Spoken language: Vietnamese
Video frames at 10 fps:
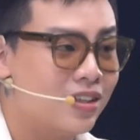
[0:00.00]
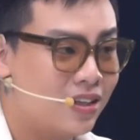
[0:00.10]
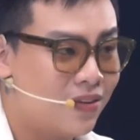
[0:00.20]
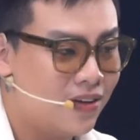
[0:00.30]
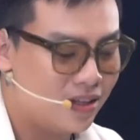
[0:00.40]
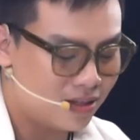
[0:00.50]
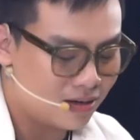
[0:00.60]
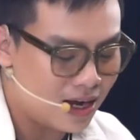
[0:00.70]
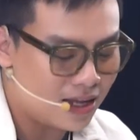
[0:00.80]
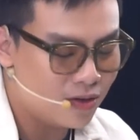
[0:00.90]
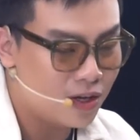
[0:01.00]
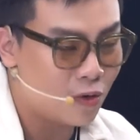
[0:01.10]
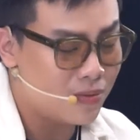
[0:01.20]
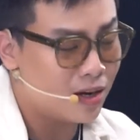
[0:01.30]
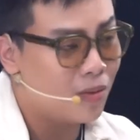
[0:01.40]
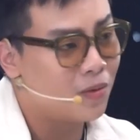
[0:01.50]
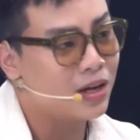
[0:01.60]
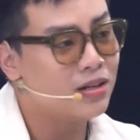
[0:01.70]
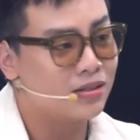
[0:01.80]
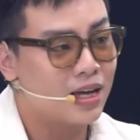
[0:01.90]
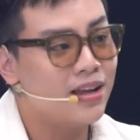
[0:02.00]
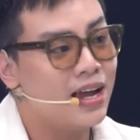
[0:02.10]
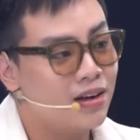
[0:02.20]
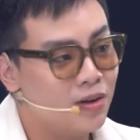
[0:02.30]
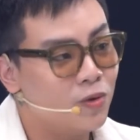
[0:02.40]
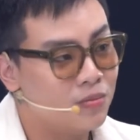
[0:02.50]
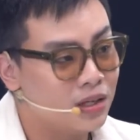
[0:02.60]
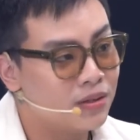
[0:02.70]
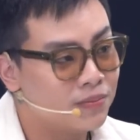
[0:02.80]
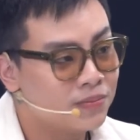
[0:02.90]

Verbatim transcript: trình tại vì thật ra anh duy cũng đã có một cái lượng khán giả riêng của mình